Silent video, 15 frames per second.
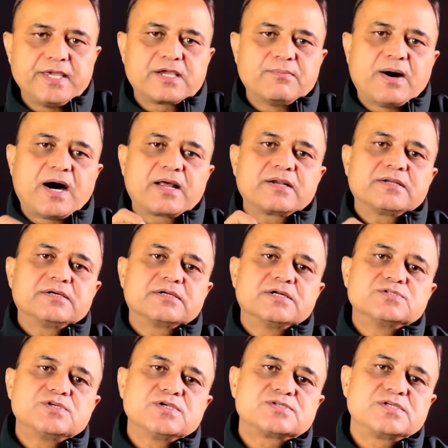एक बार
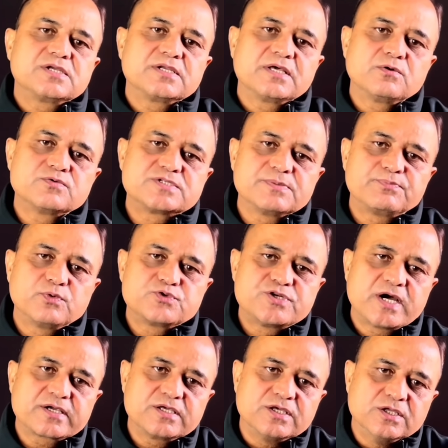रणजीत सिंह ने उनसे
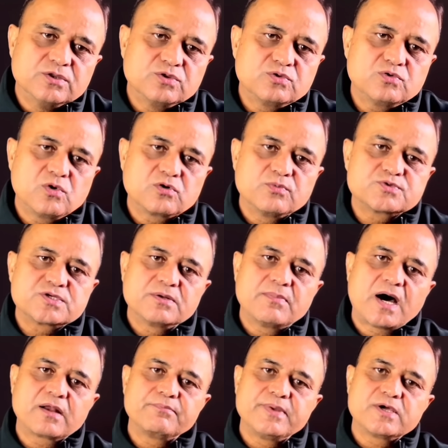पूछा कि हिंदू और
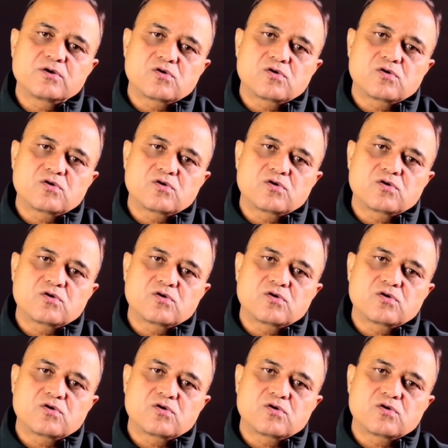मुसलमान में